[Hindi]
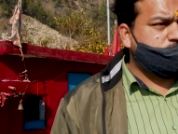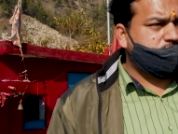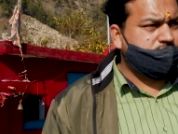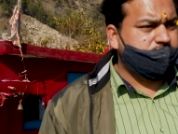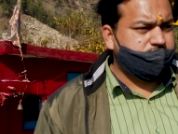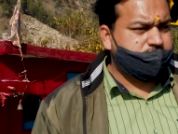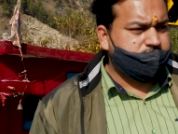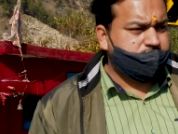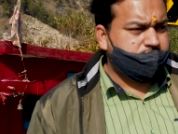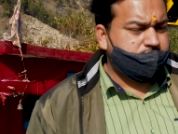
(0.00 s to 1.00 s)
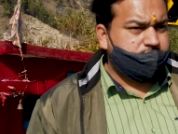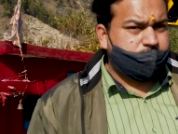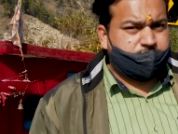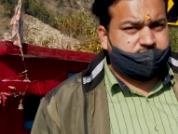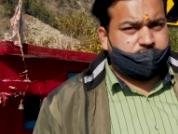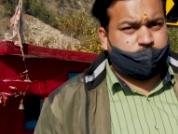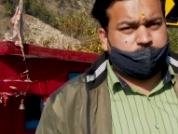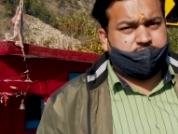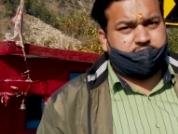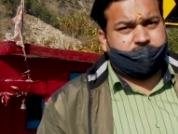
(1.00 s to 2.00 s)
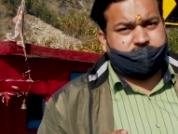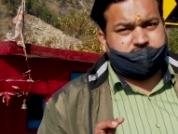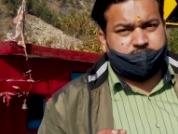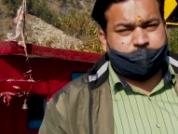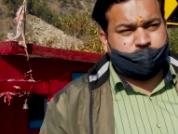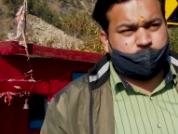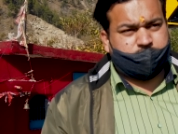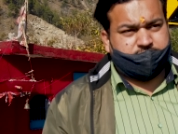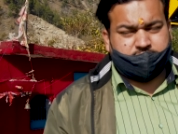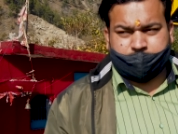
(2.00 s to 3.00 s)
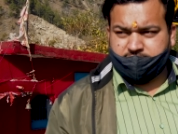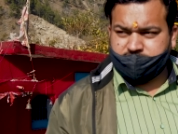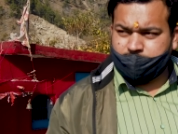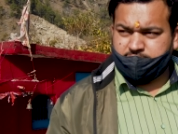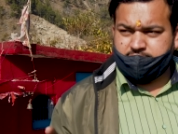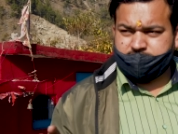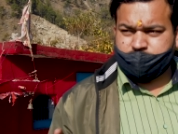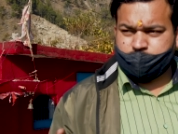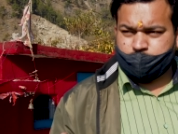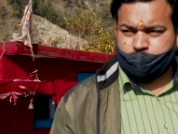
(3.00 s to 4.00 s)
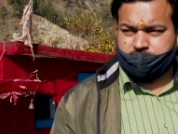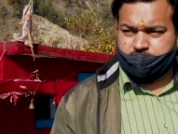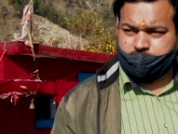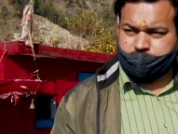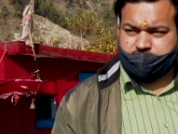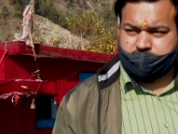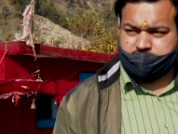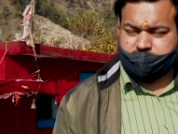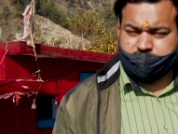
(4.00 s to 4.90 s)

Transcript: ही रुकती हैं बसें रुकने के बाद सारे बसों को टीका पानी सब लगाते हैं जिसको जो देना होता तो देते